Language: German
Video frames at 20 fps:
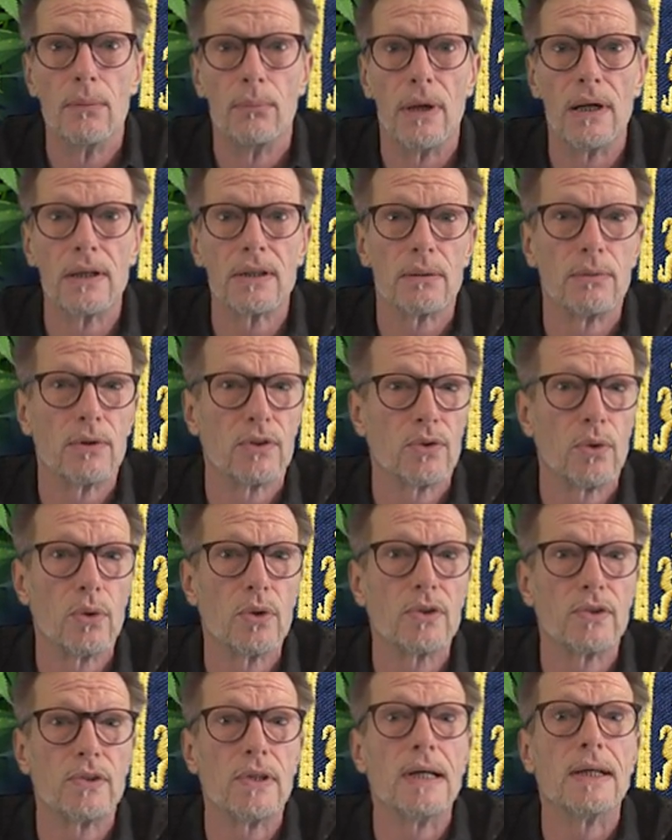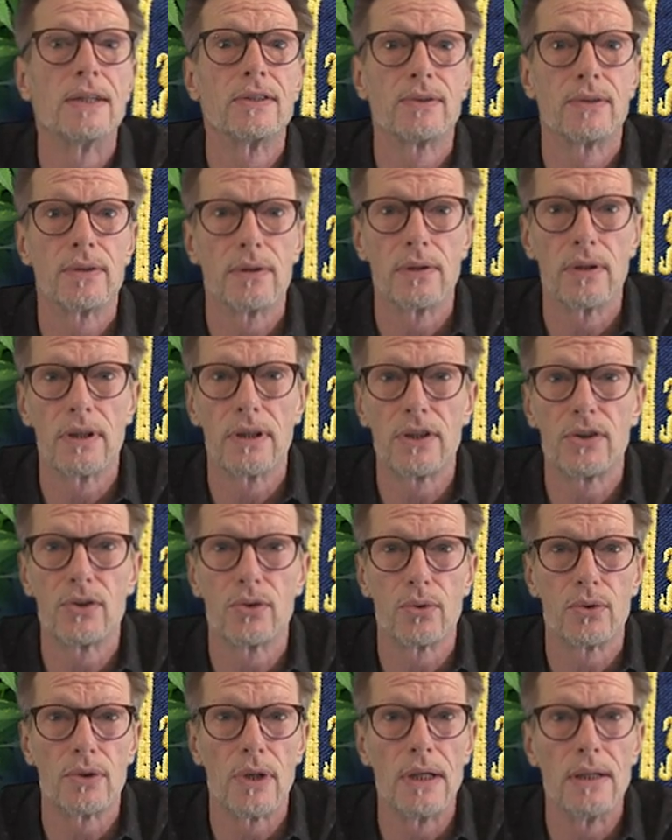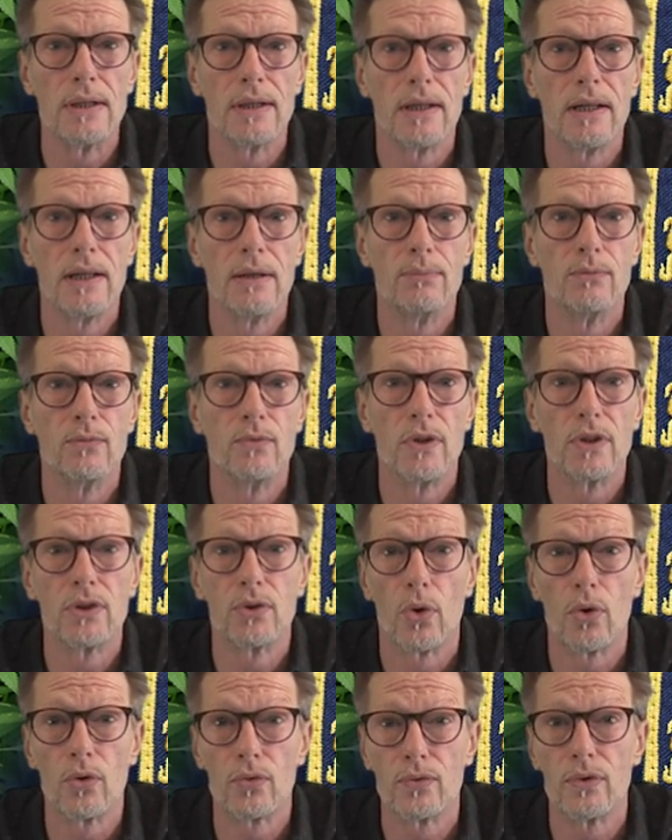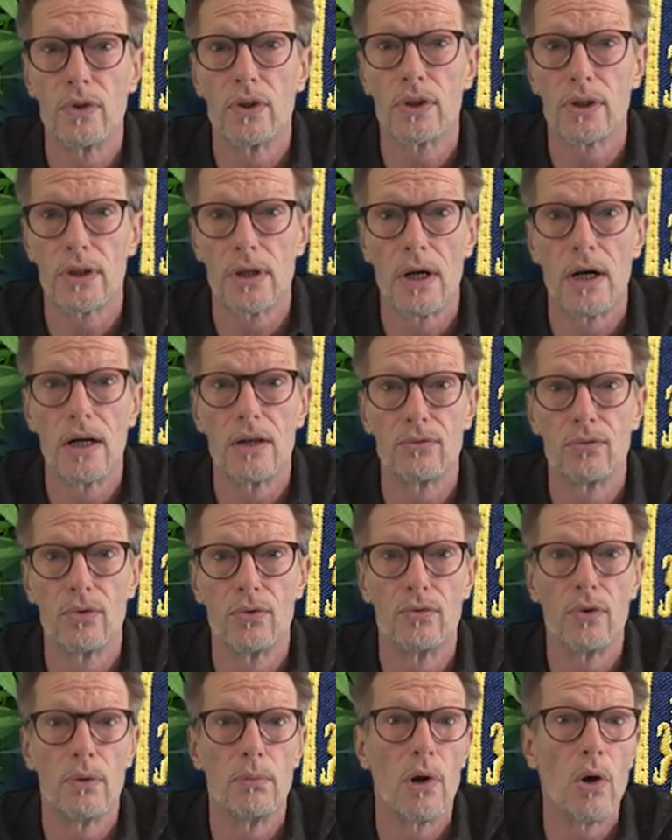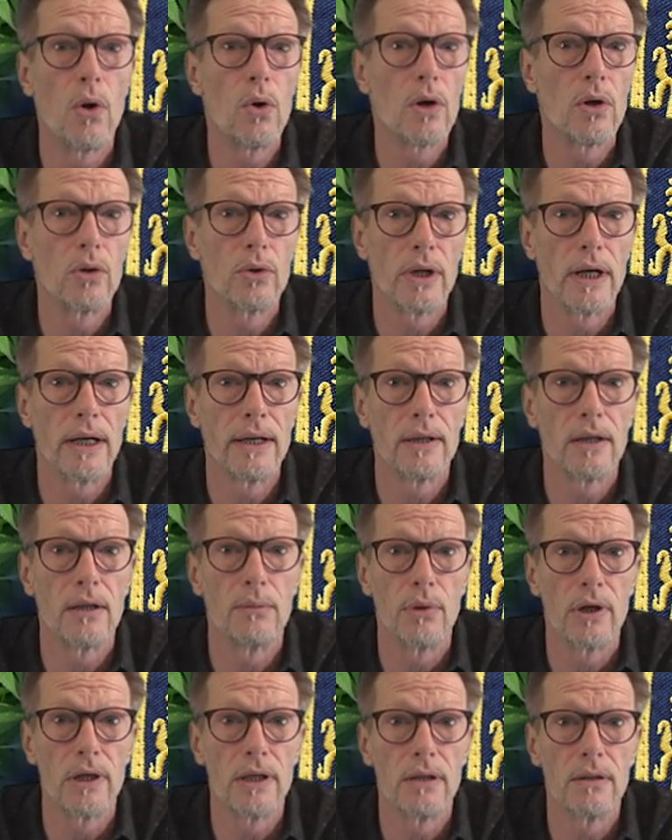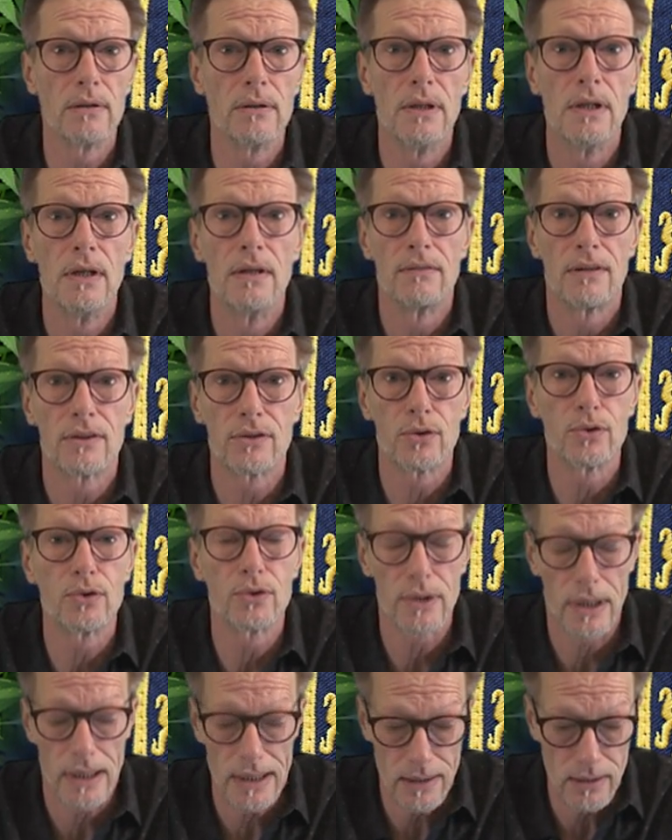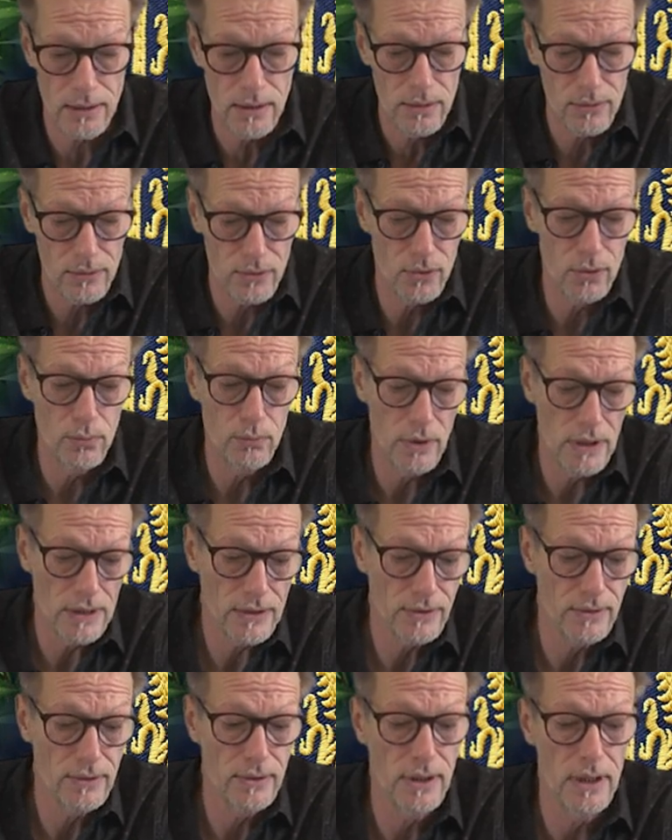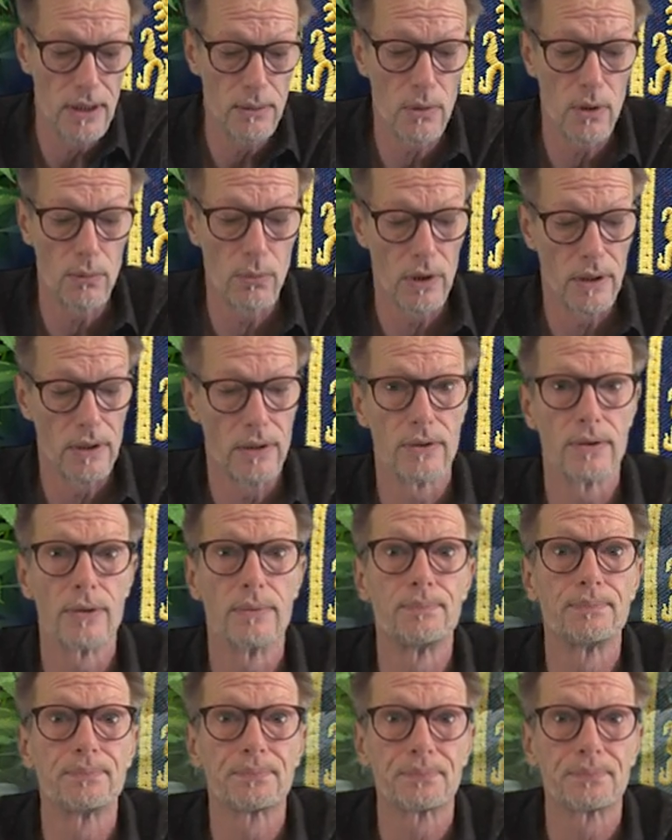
Bald aber sollte es erste Gerichtsurteile geben, welche hoffentlich Klarheit für Verbraucher und Händler bringen, was uns direkt zum nächsten Thema bringt.